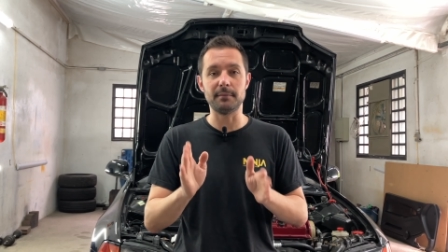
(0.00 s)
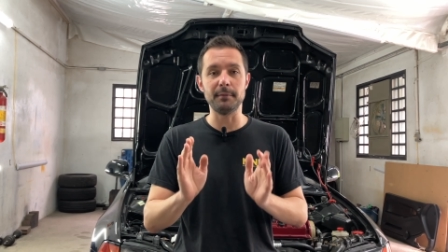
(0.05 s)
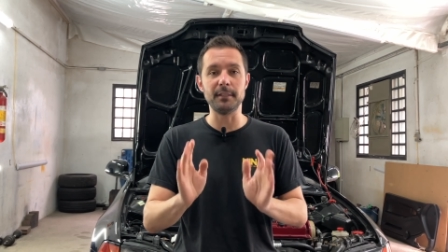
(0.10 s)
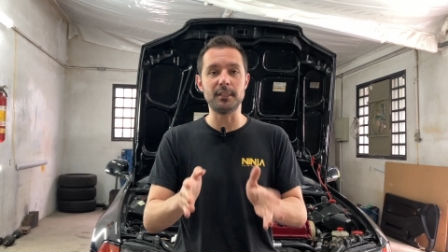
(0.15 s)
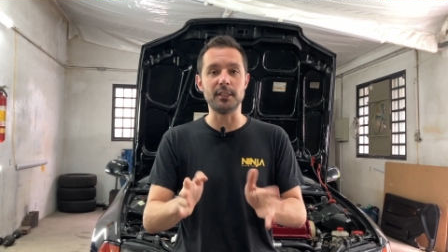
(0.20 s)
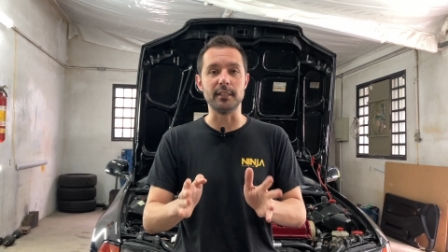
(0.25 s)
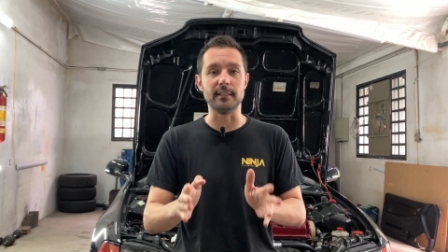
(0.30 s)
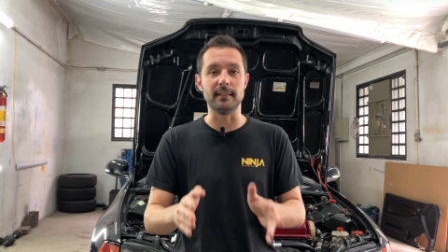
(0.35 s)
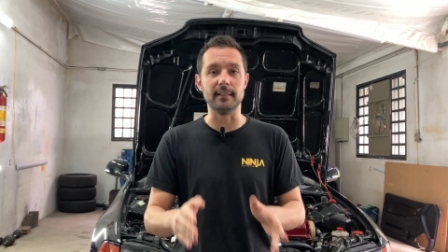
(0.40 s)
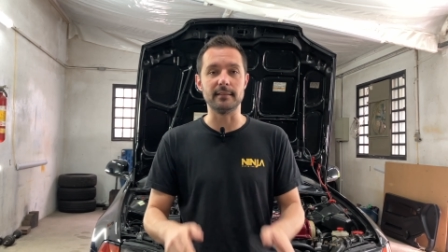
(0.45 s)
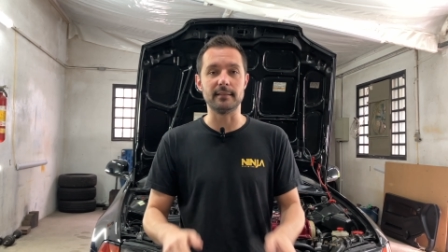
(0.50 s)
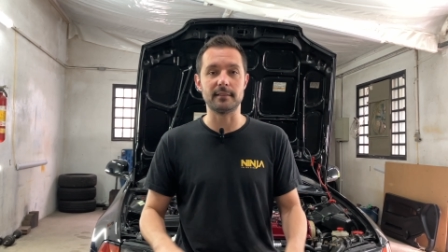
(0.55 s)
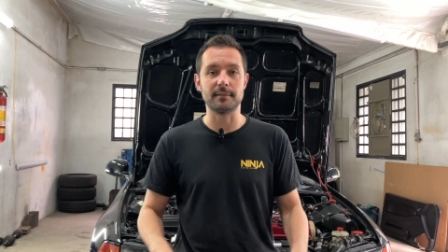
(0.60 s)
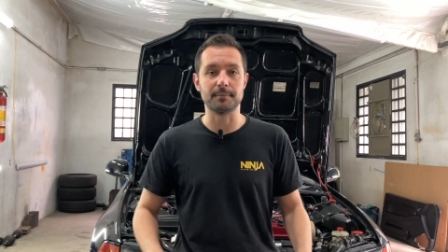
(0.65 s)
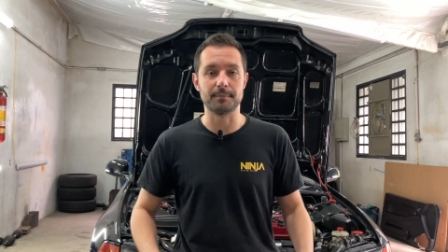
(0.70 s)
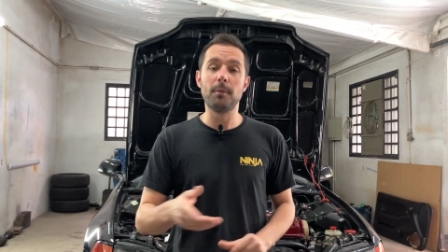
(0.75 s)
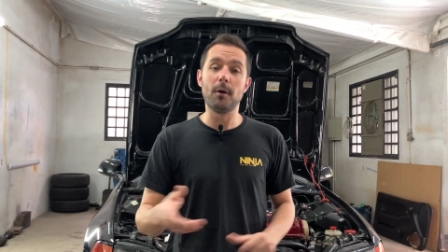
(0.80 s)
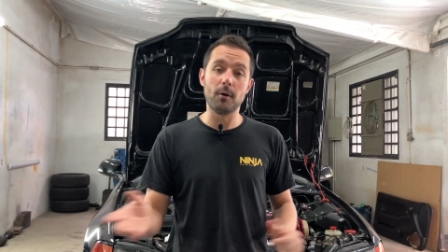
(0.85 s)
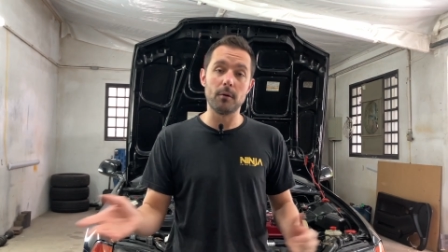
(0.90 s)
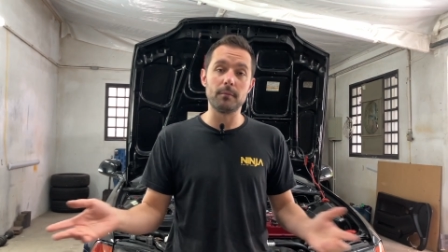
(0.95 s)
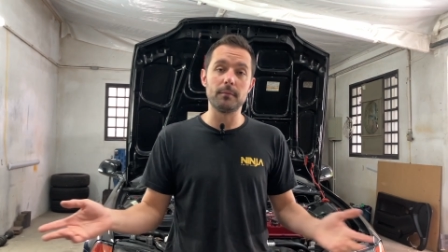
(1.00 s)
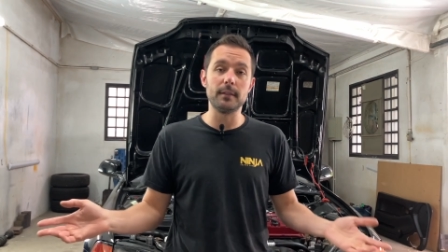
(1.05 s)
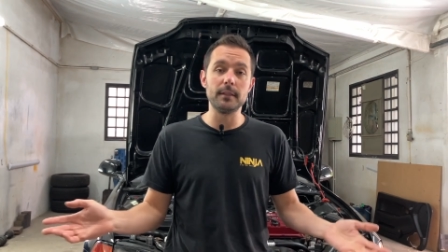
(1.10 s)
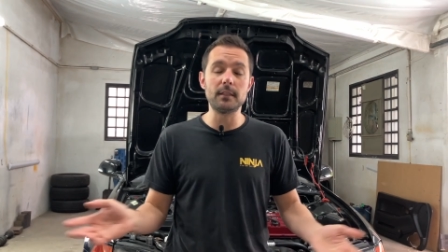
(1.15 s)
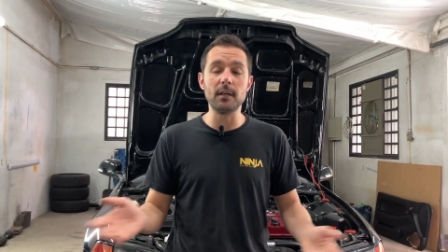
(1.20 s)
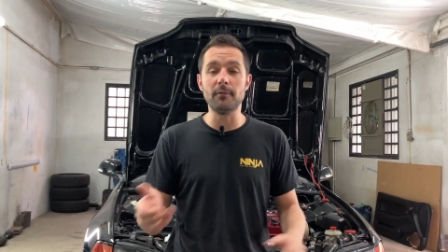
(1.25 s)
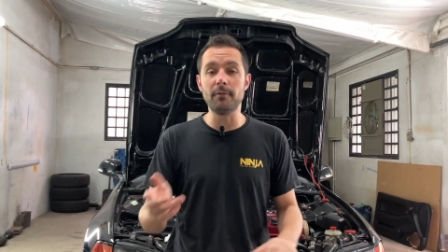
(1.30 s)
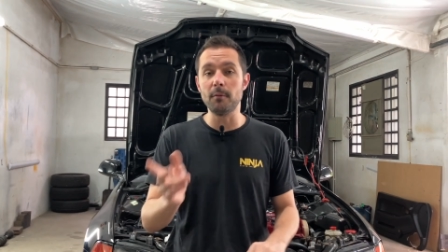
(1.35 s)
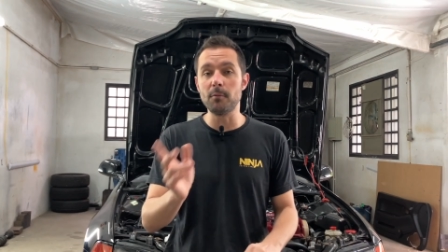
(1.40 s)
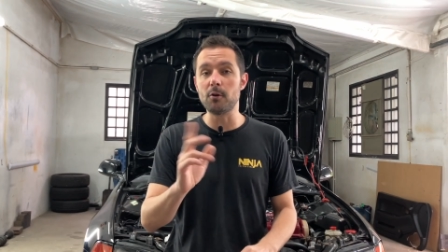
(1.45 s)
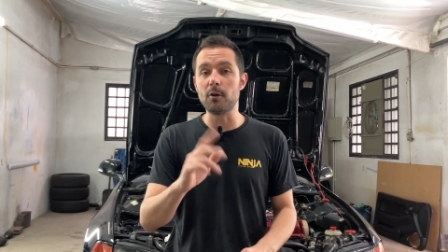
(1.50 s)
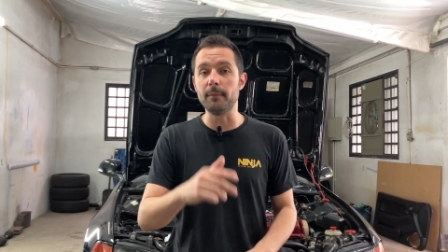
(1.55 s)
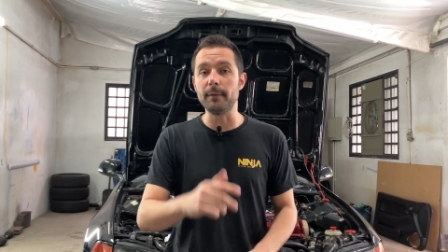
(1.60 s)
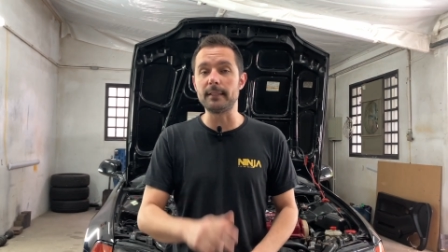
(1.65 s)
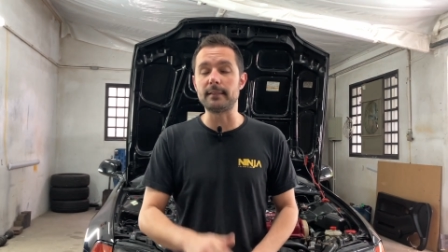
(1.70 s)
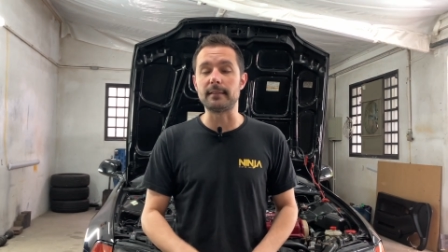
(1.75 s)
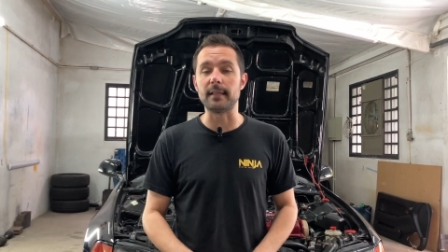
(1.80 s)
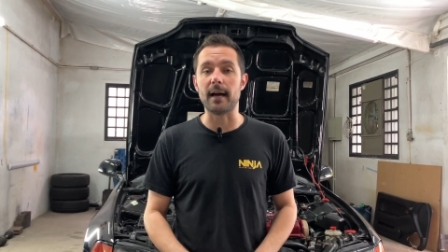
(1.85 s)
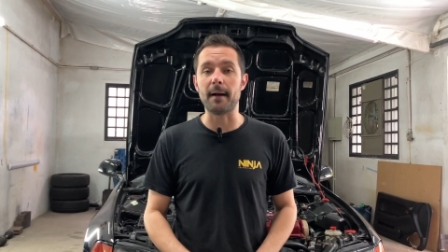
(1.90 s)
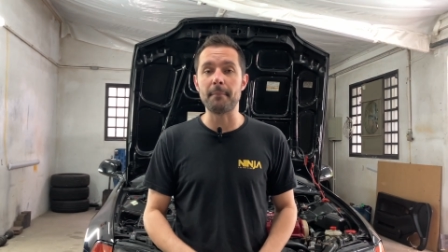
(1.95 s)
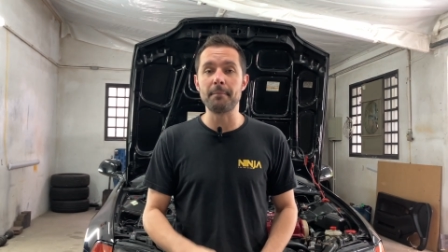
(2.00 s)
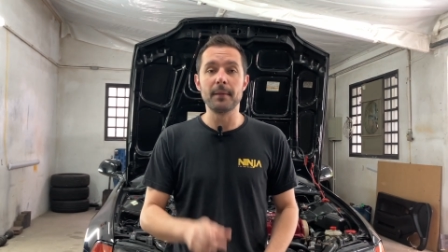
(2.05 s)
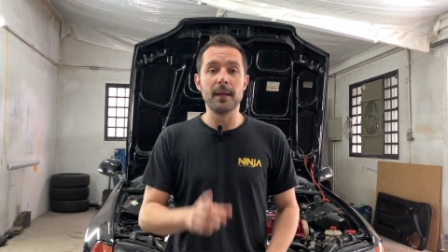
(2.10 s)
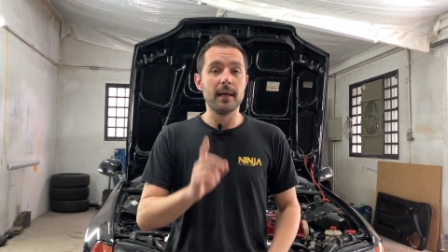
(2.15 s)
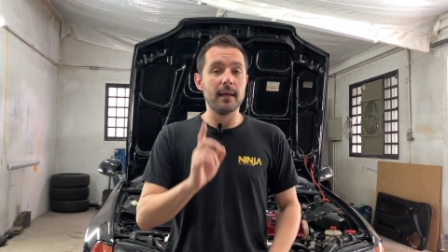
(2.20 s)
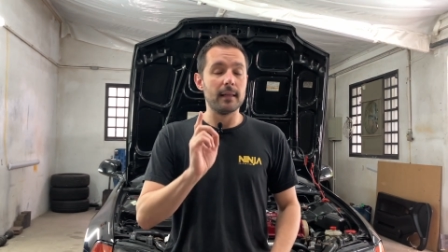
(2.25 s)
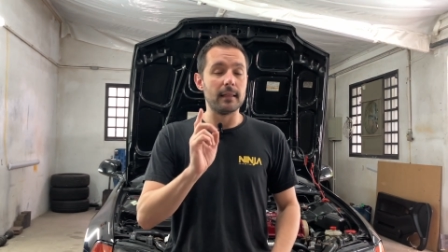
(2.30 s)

medidas. Bom, então vamos começar.